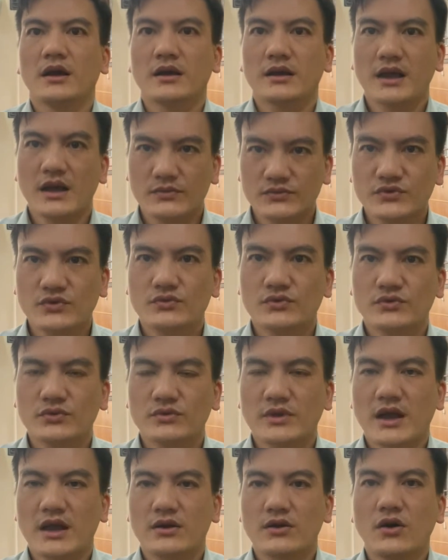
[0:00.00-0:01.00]
cảm xúc của chúng
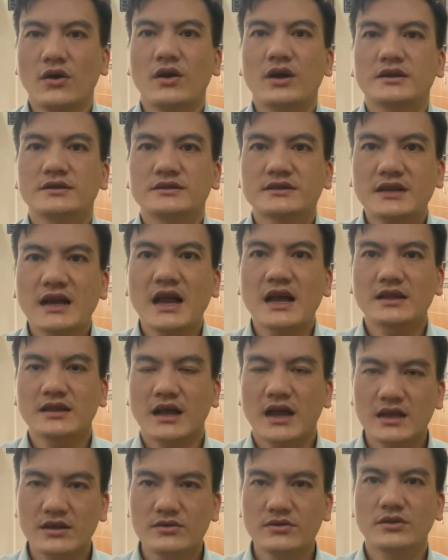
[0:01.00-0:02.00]
ta đó là trạng
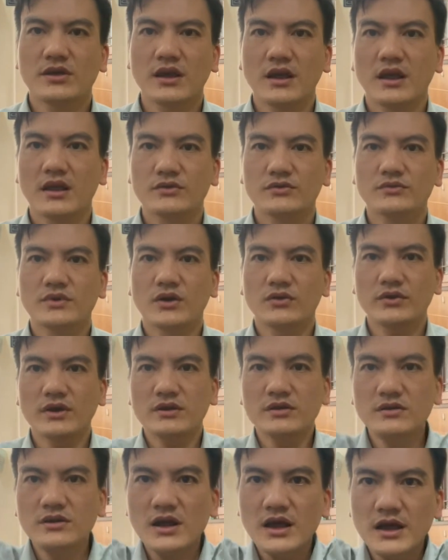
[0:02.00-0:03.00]
thái cơ thể chúng ta có thể
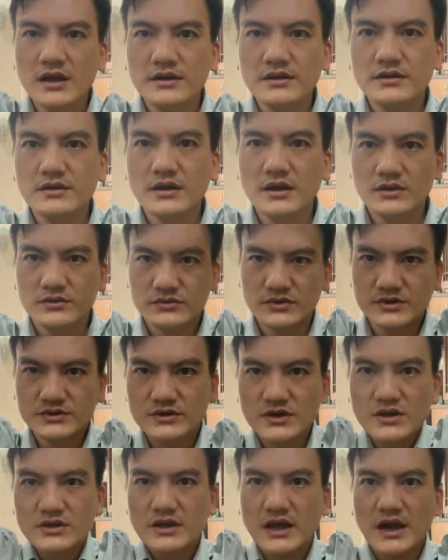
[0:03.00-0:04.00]
đứng lên chúng ta
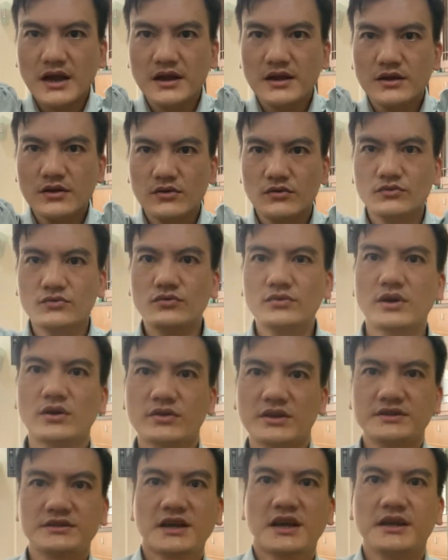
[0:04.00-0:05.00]
giơ tay chúng ta có
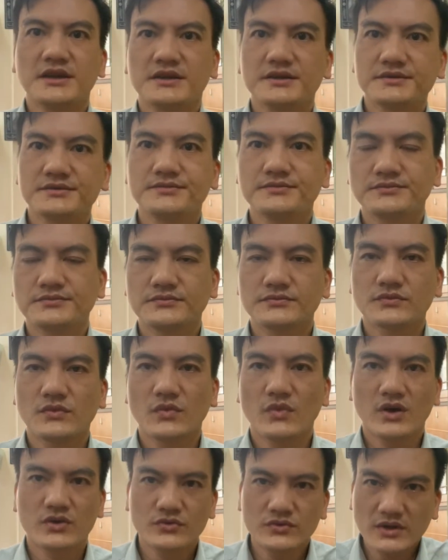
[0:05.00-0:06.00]
thể chạy
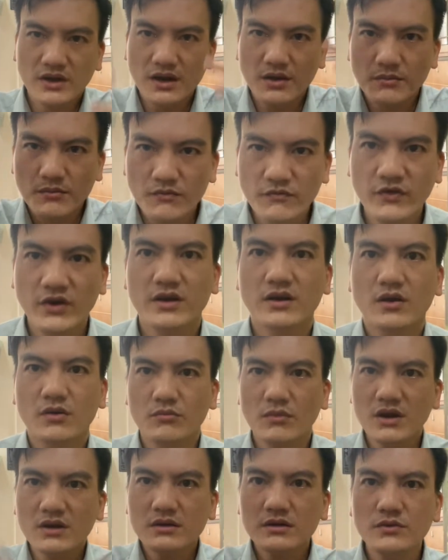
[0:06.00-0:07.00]
hoặc chúng ta làm vận động
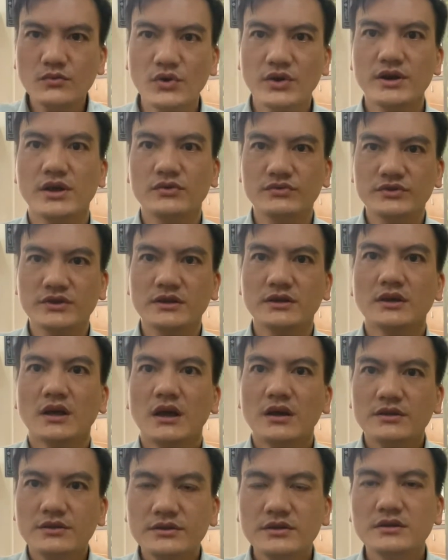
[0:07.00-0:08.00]
bất cứ một cái điều gì
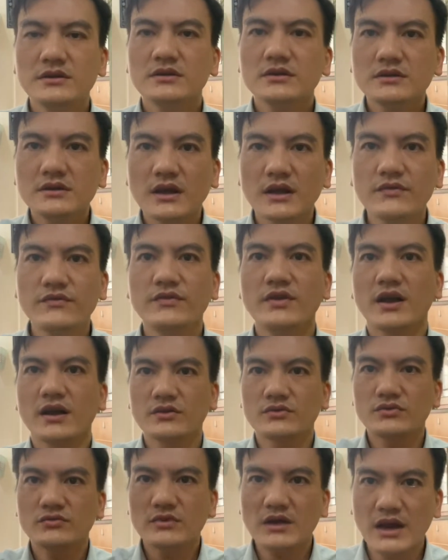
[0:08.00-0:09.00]
nhưng cái việc
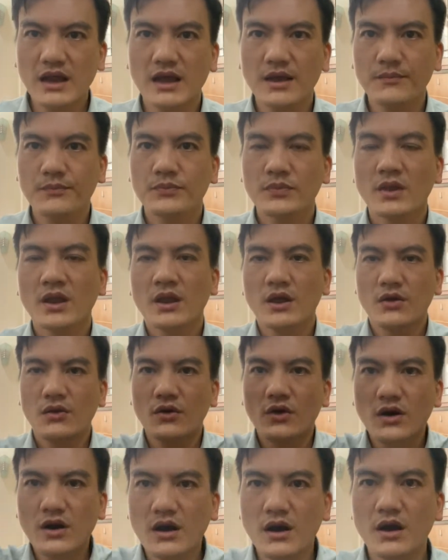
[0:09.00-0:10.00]
chúng ta làm
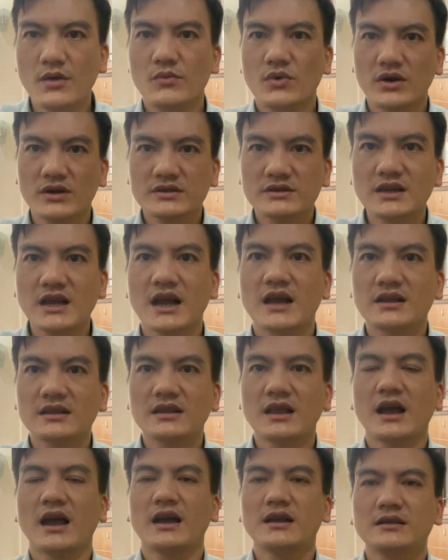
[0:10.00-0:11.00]
nó ở một cái trạng
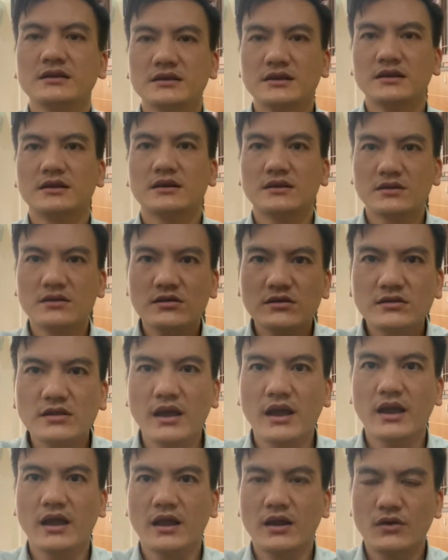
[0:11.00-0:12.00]
thái gì cơ
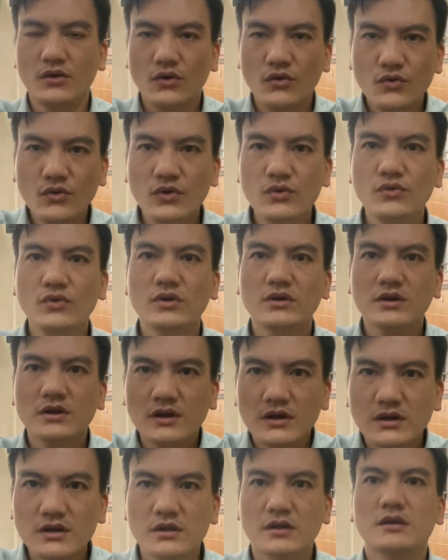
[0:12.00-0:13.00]
thể nó luôn luôn
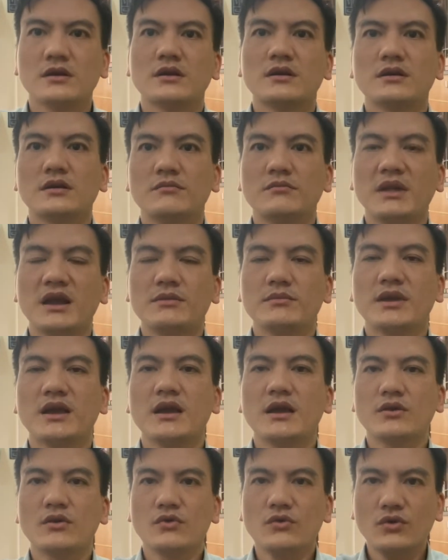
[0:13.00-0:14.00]
mạnh mẽ
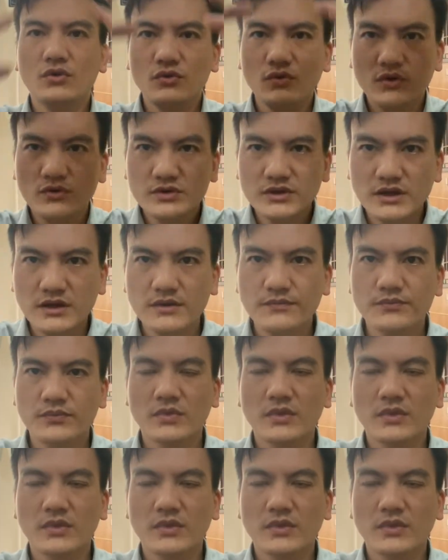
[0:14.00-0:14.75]
nó luôn luôn gì